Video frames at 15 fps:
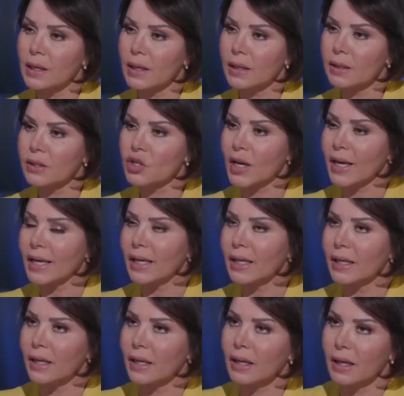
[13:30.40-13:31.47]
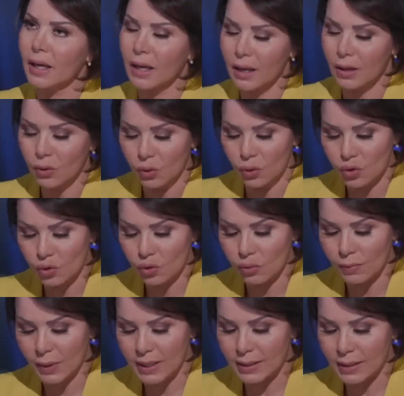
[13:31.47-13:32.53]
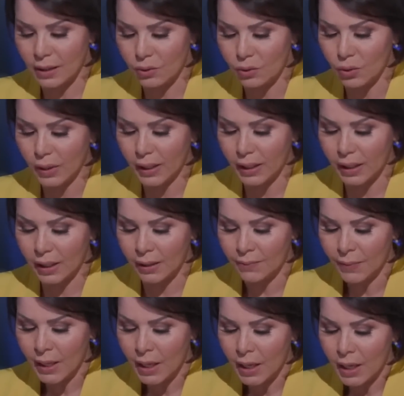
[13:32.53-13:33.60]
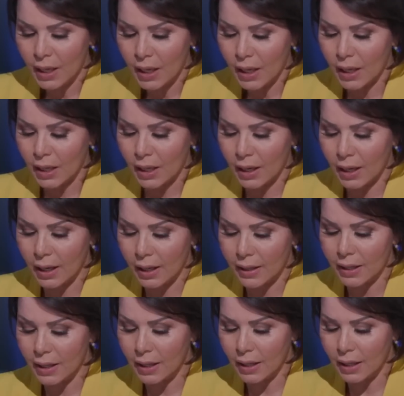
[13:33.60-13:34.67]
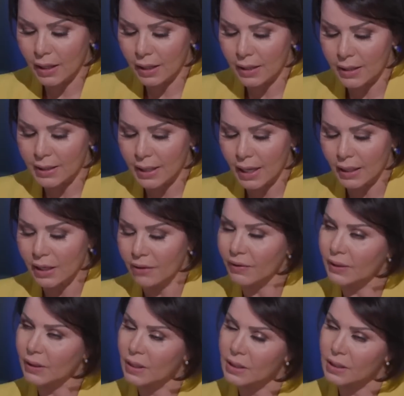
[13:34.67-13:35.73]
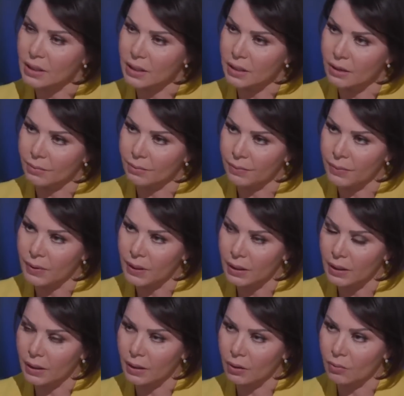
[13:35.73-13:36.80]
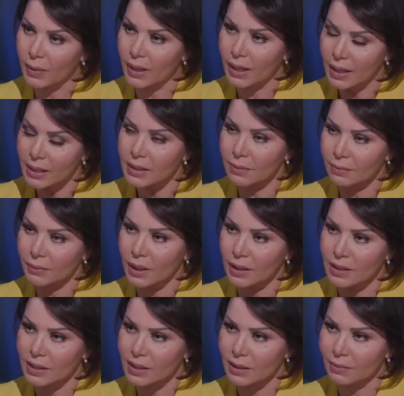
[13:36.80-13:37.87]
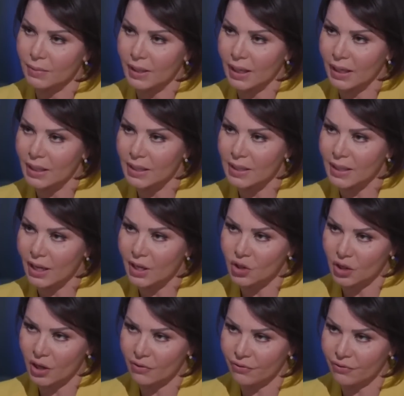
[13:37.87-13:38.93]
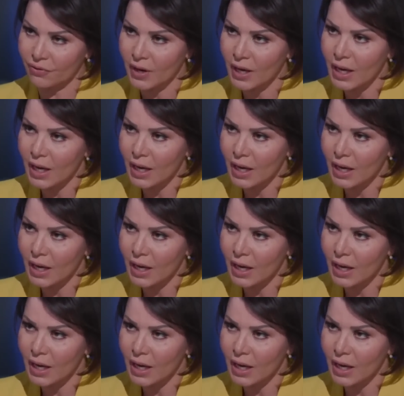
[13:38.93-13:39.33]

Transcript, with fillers: سيد شاهين إلى الهجوم الصاروخي الذي استهدف تنصيب أو مراسم تنصيب الرئيس أشرف